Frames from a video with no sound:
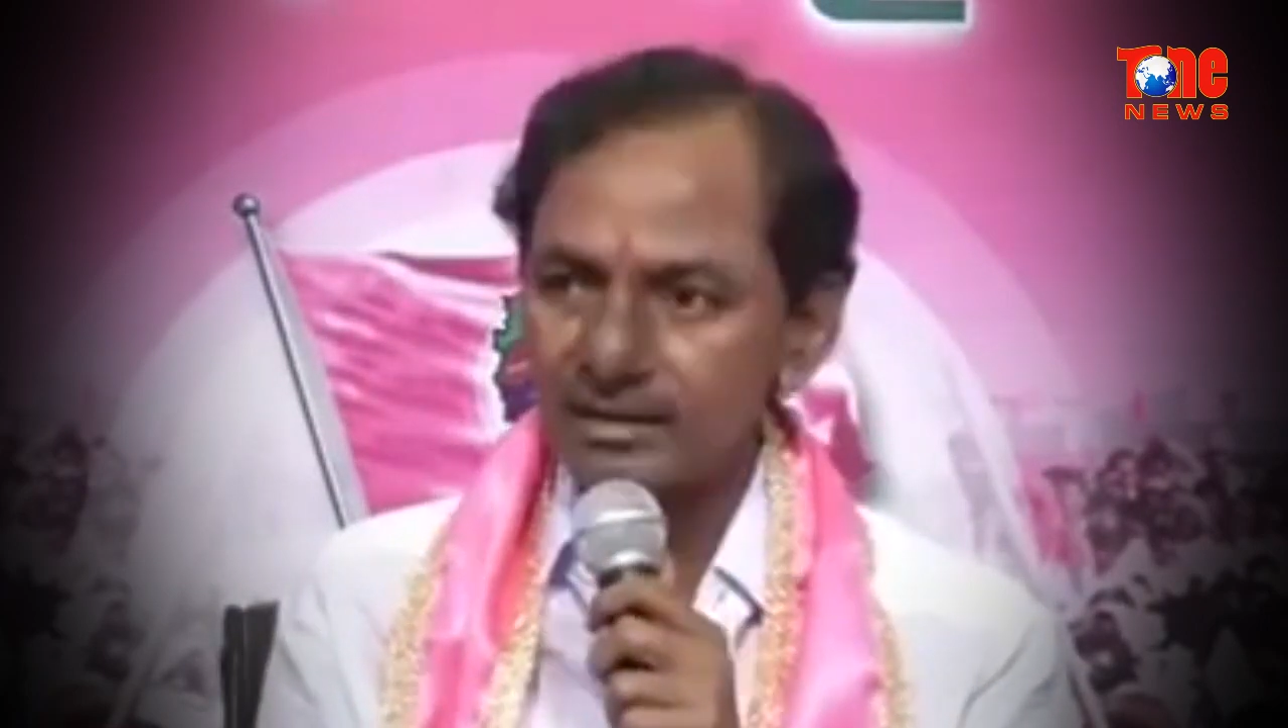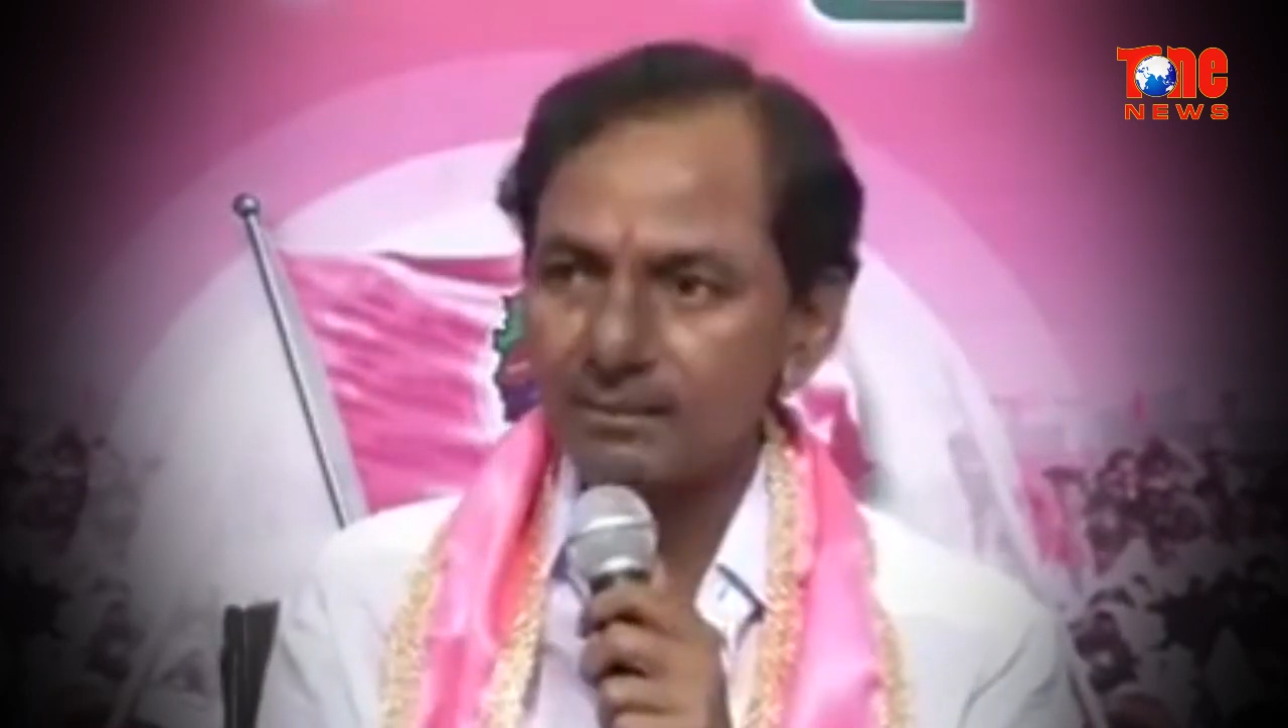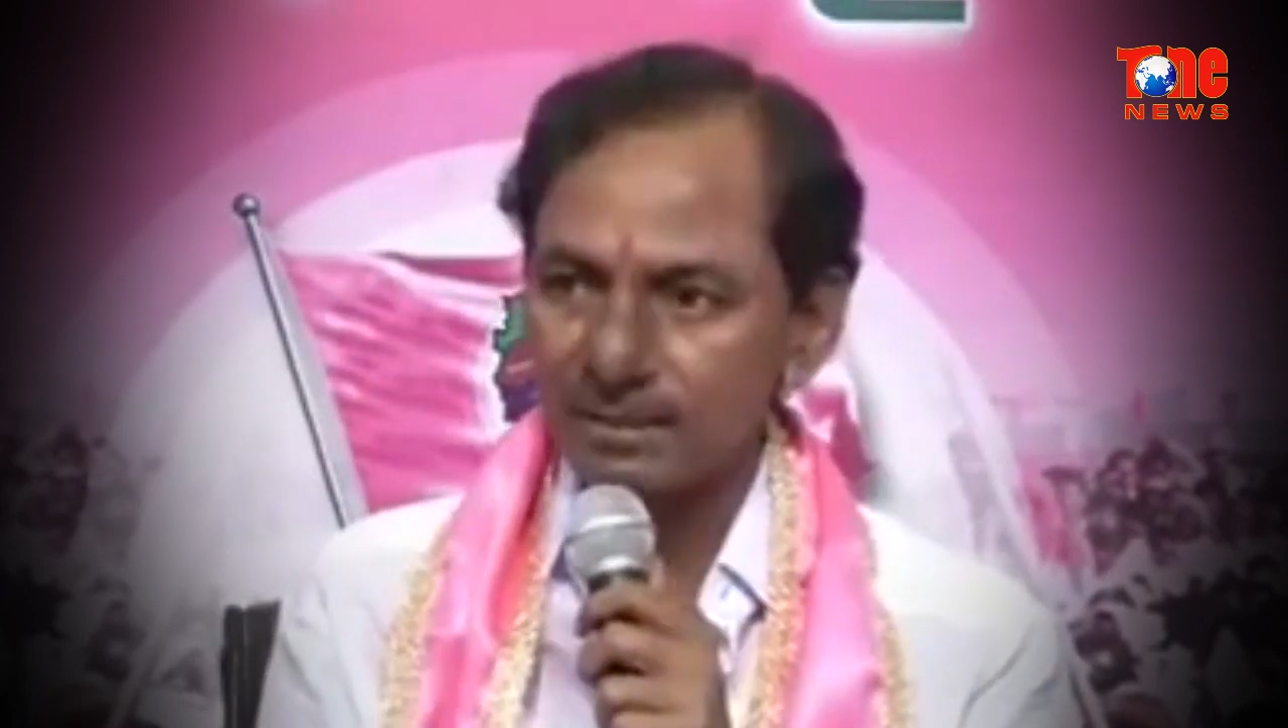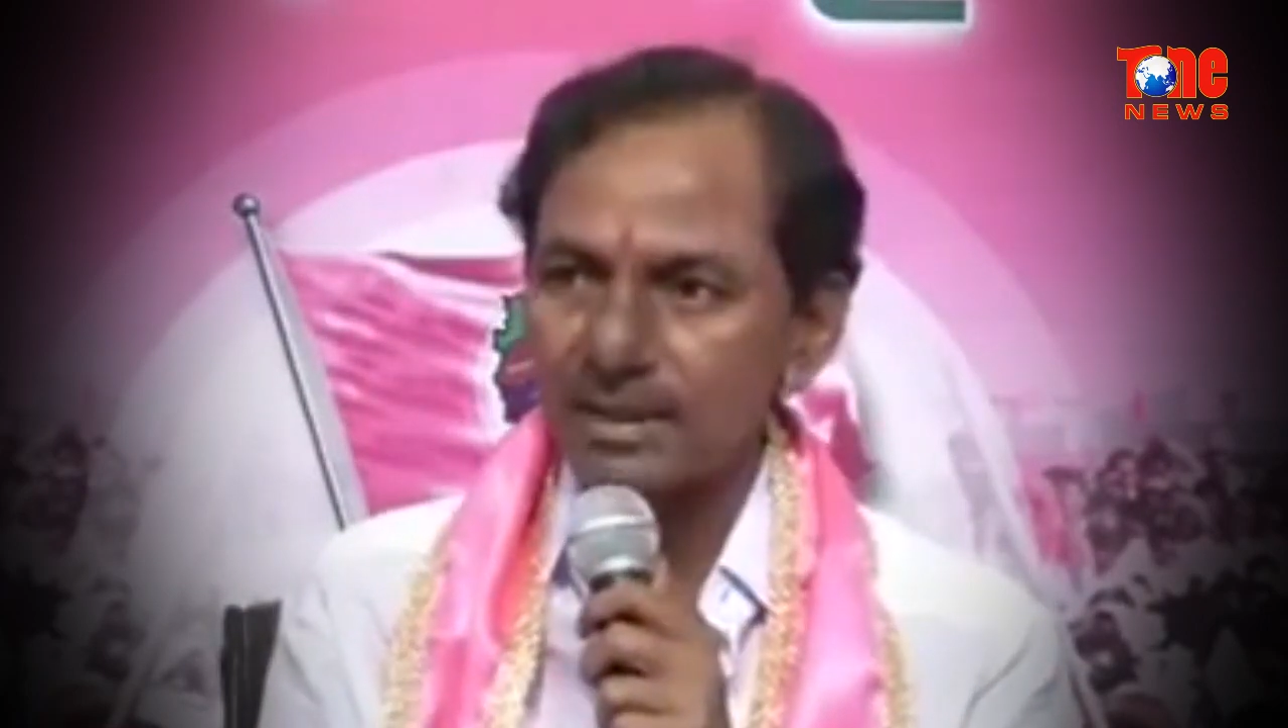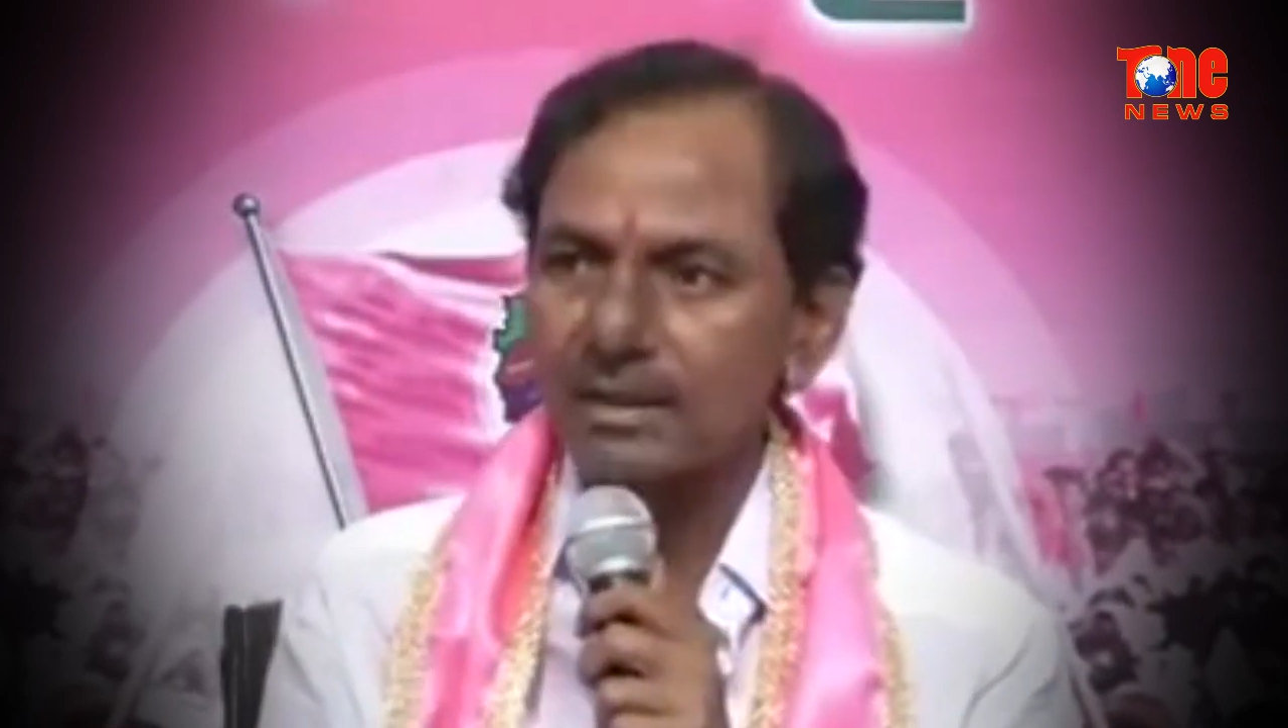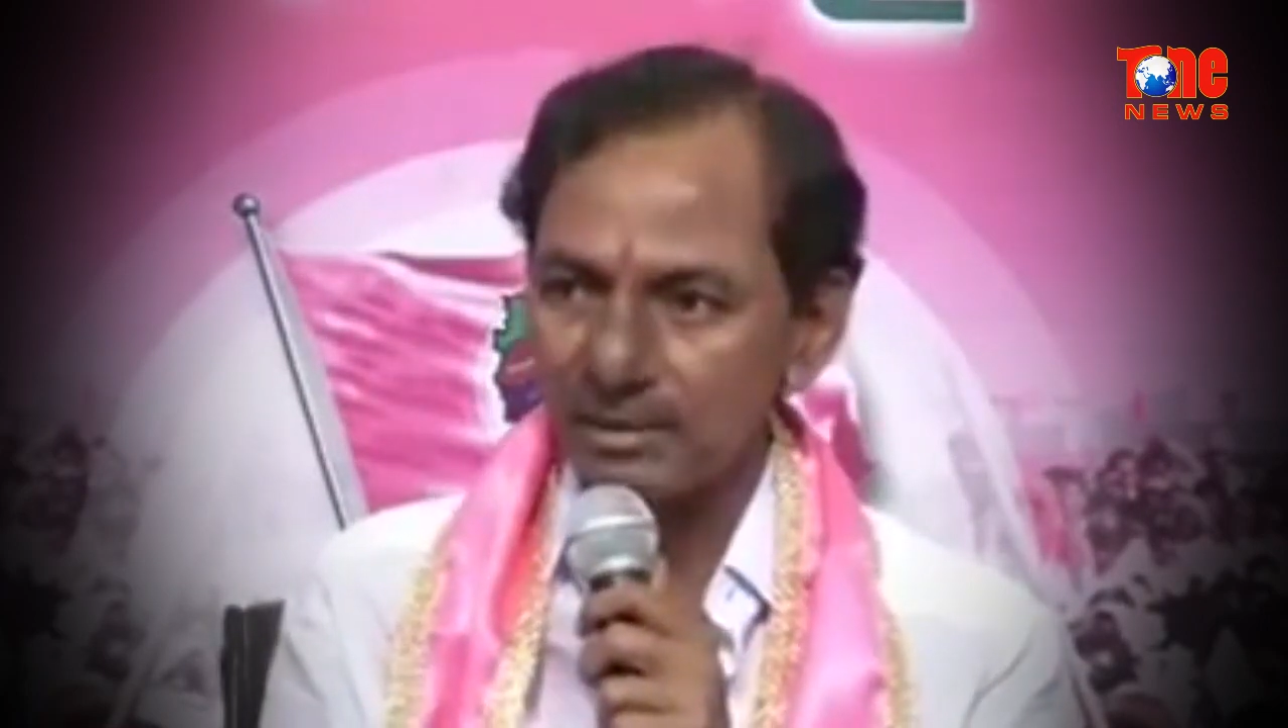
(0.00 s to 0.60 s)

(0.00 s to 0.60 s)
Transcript: గడతారు ప్రజలు